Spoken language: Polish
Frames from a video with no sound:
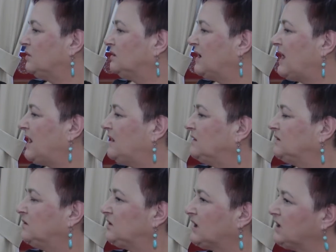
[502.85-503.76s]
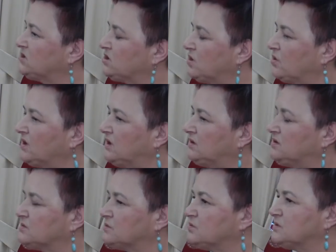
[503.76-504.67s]
online do takiej szerokiej
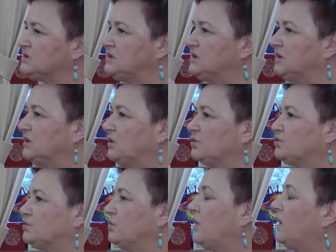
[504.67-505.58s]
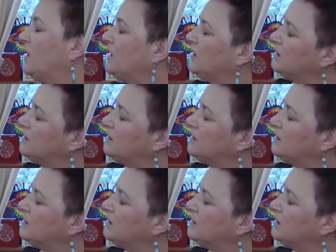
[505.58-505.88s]
dyskusji nie doszło,